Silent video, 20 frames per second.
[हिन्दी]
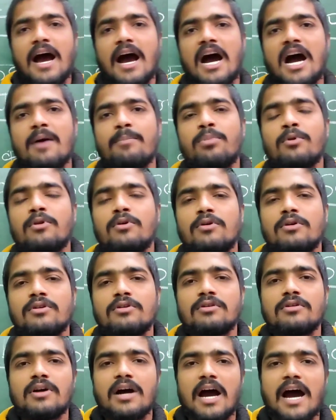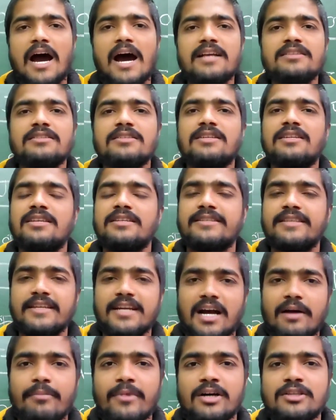आप लोग आज किसी
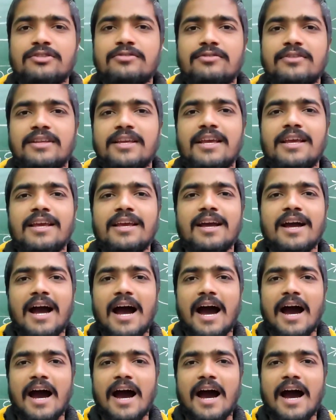का मत सुनिए